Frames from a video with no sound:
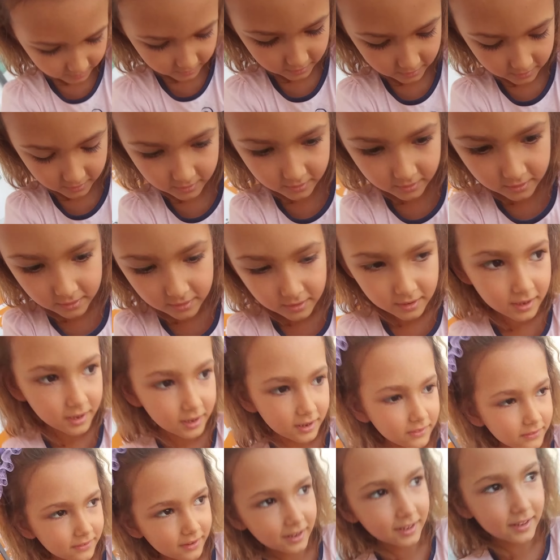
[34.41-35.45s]
için değil mi?
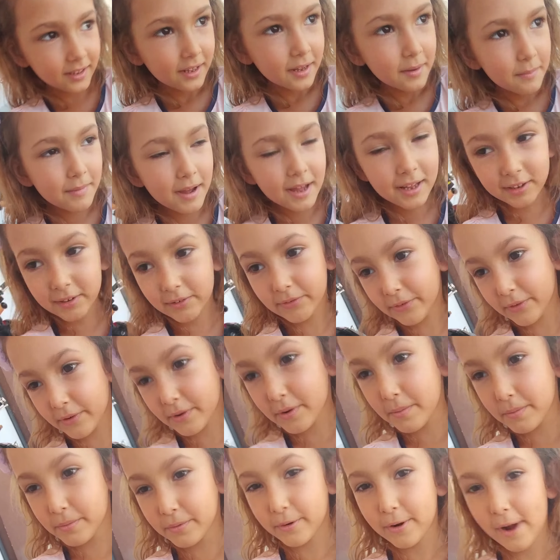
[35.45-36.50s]
Ben
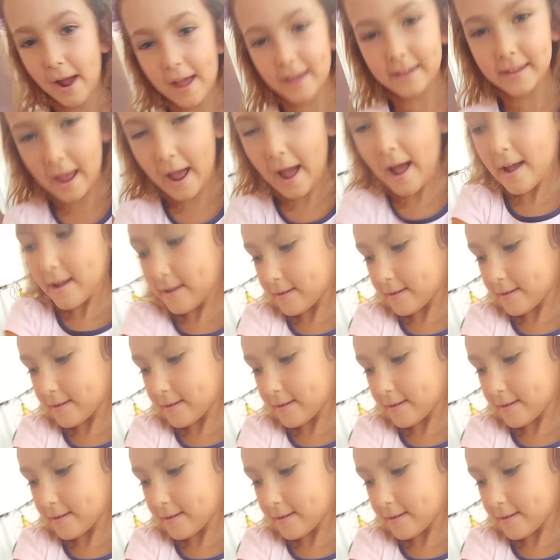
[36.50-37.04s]
istiyorum buraya.